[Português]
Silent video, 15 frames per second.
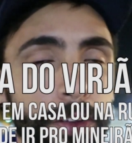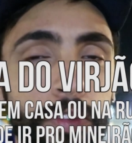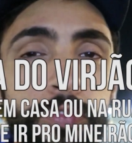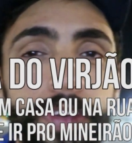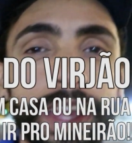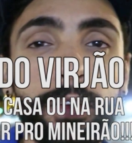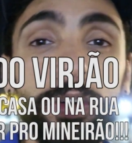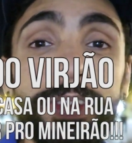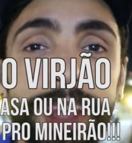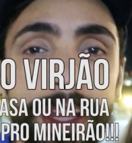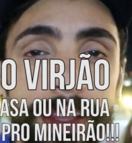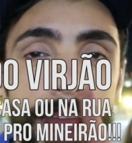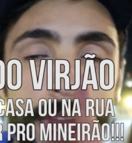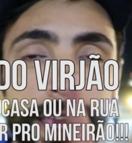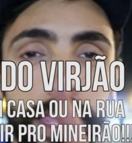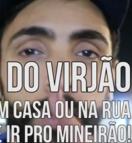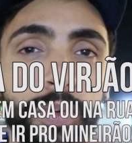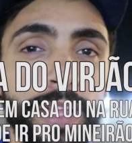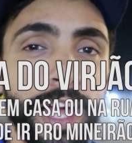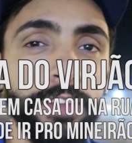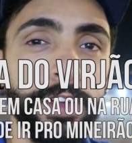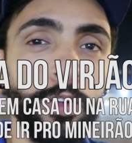Vamos ver, vamos ter ideia aqui,
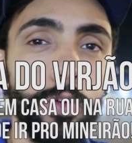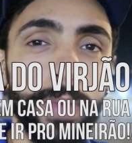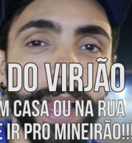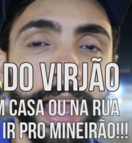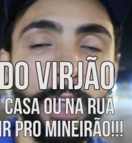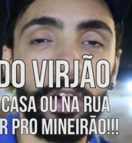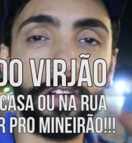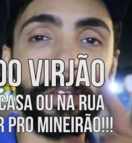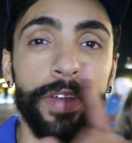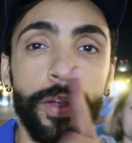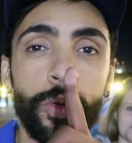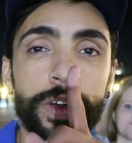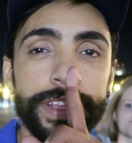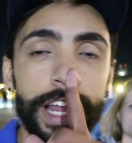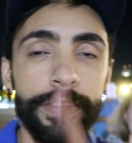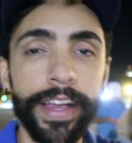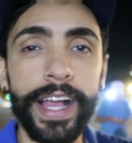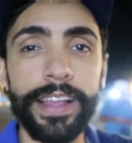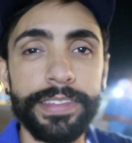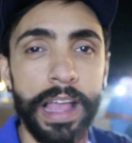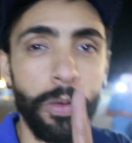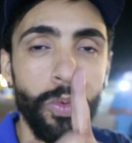ela vai comer agora, vou ver quanto que ela vai
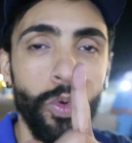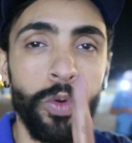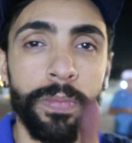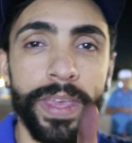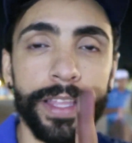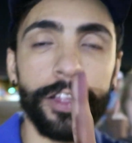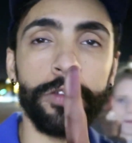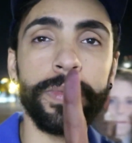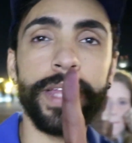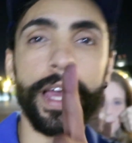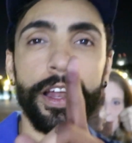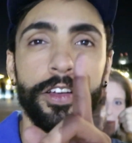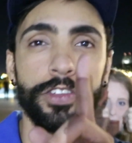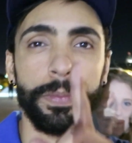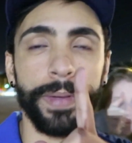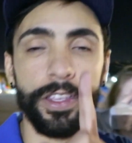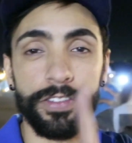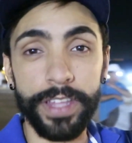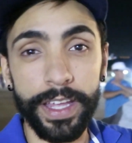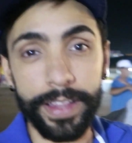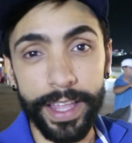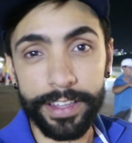gastar com comida no Mineirão, só pra
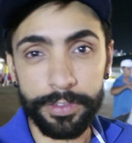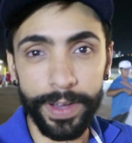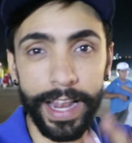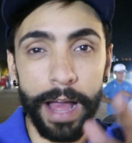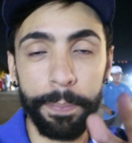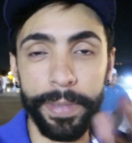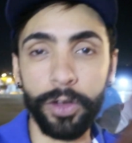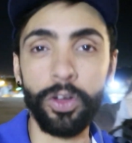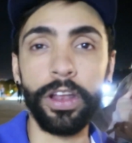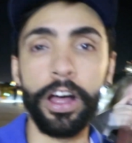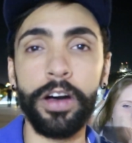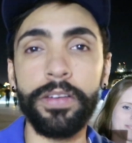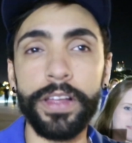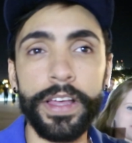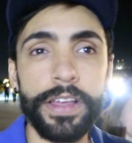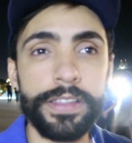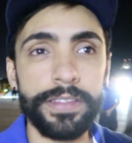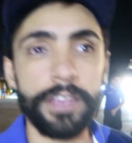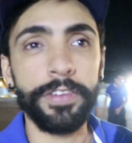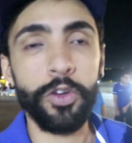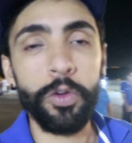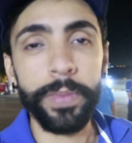gente ter ideia se vale a pena ou não
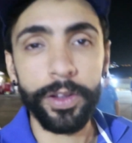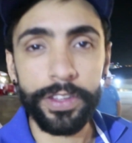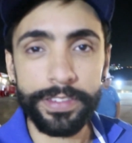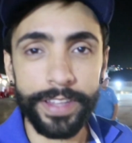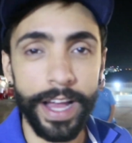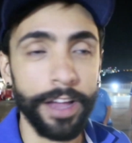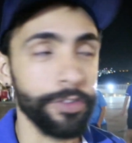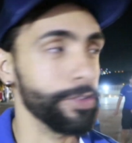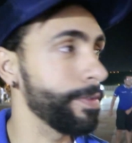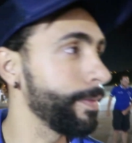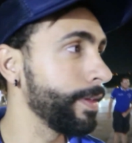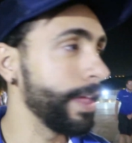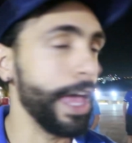você vir comer no estádio.